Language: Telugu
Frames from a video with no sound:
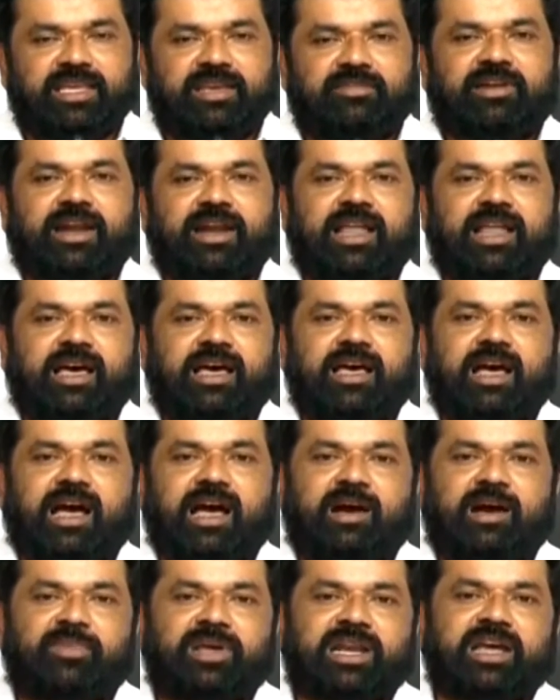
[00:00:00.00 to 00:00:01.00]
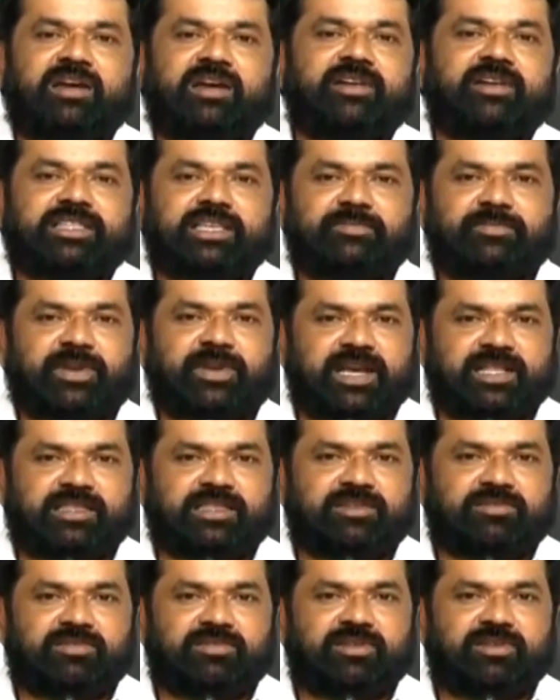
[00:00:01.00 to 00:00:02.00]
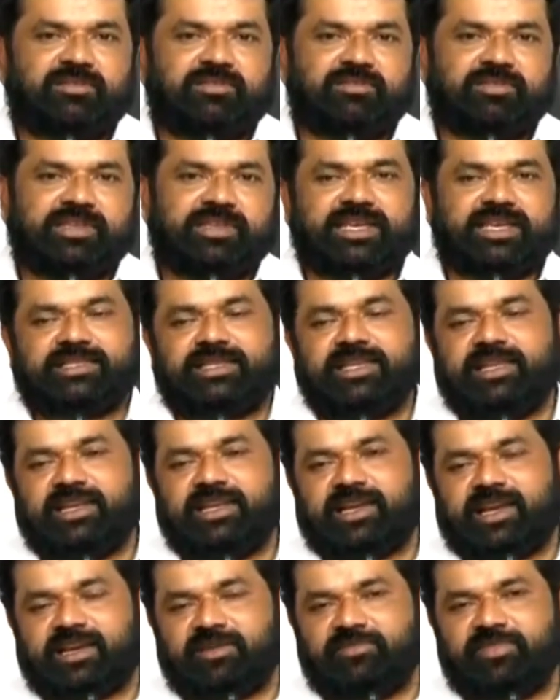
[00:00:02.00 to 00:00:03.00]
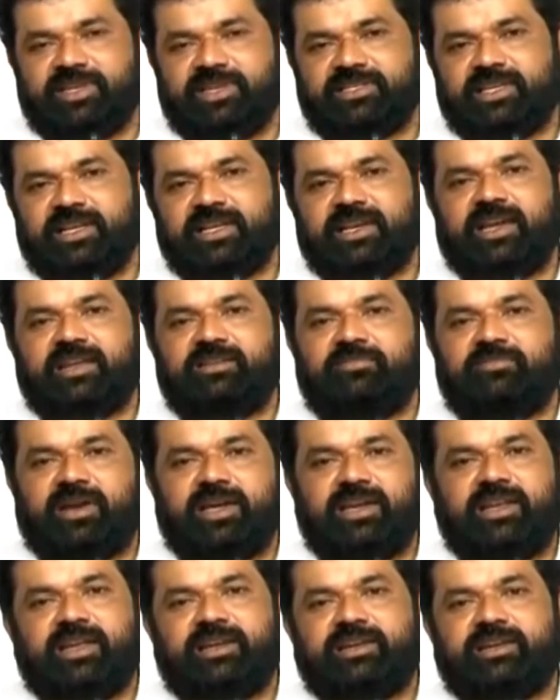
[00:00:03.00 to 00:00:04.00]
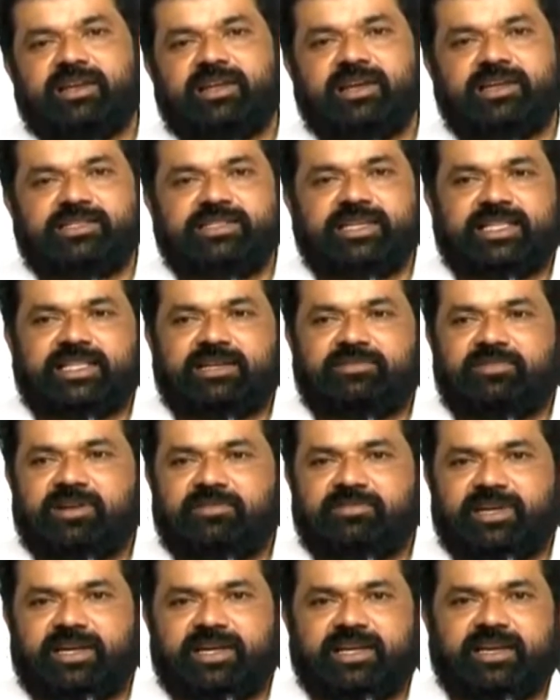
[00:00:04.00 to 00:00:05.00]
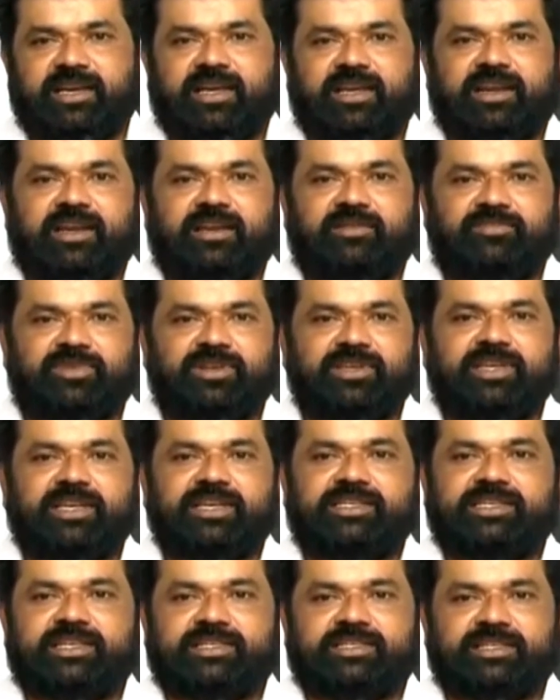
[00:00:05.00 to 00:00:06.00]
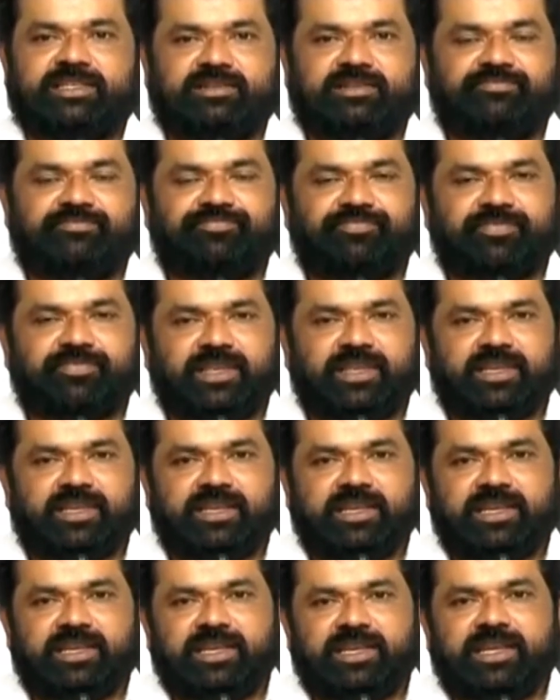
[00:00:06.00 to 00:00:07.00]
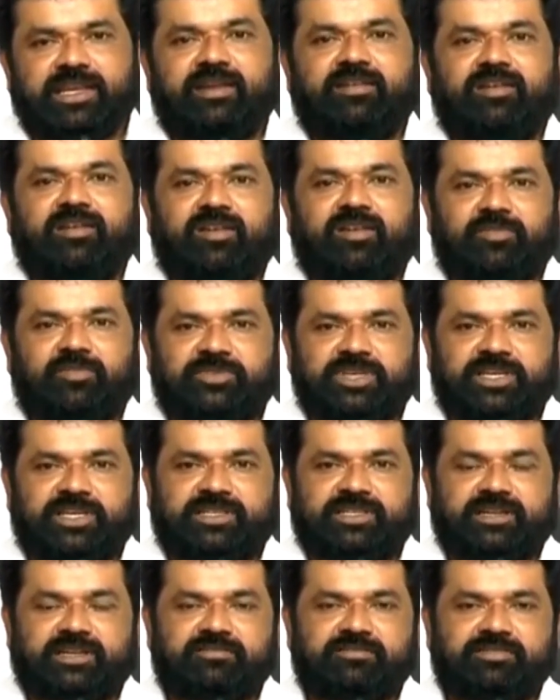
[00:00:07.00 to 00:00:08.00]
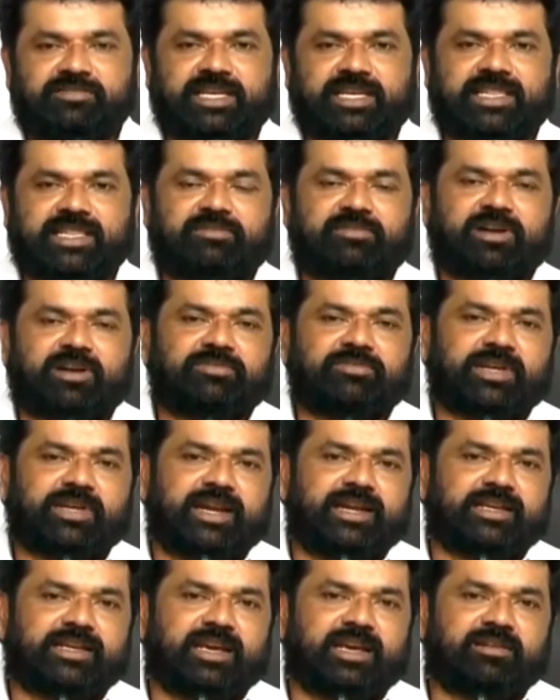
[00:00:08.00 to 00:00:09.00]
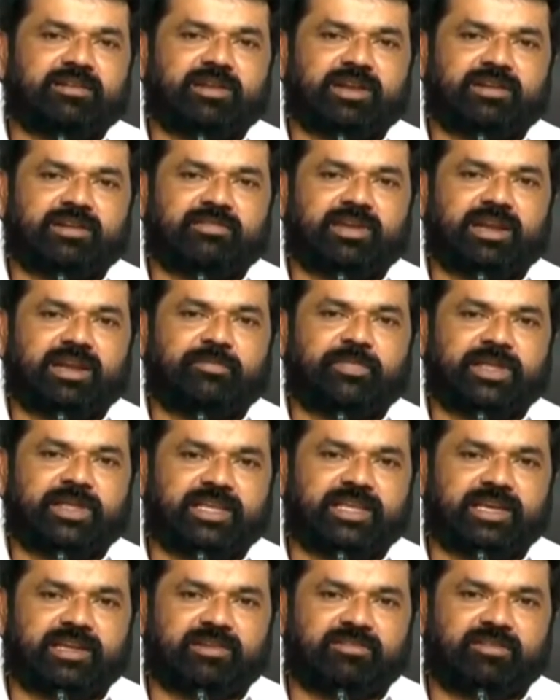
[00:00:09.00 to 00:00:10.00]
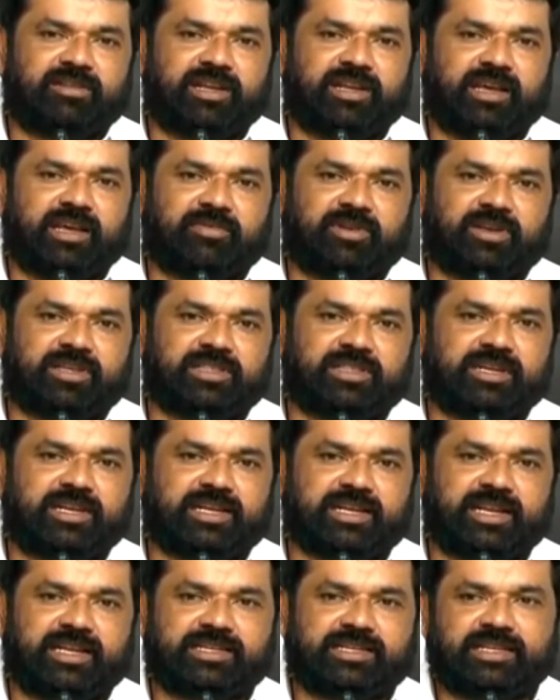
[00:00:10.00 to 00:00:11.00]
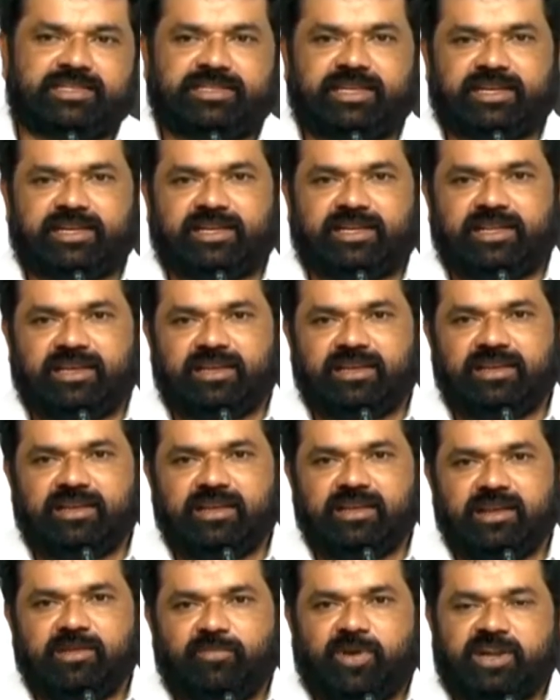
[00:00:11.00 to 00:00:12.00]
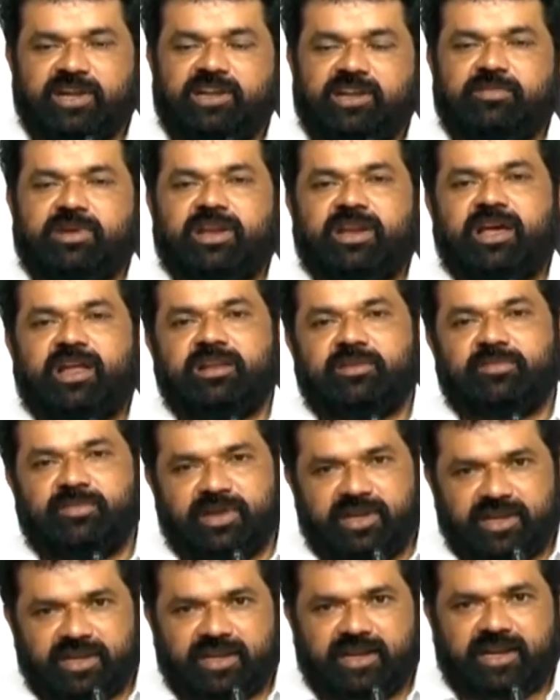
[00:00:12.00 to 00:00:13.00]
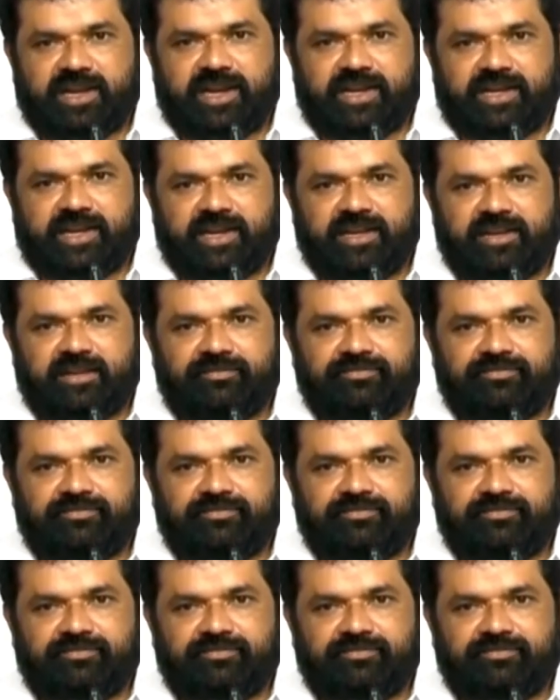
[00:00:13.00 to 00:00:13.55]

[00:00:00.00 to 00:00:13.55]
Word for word: ఇవాళ అమరావతి ప్రాంతంలో ఎస్సీలకు కానీ బీసీలకు కానీ మైనార్టీలకు కానీ చంద్రబాబు నాయుడు గారి హయాంలో ఏం చేశాడు ఏం డెవలప్ చేశాడు చంద్రబాబు నాయుడు గారు రెండు వేల పదిహేనులోనే అమరావతి డిక్లేర్ చేశారు కదా పట్టుమని నాలుగు బిల్డింగులు కట్టి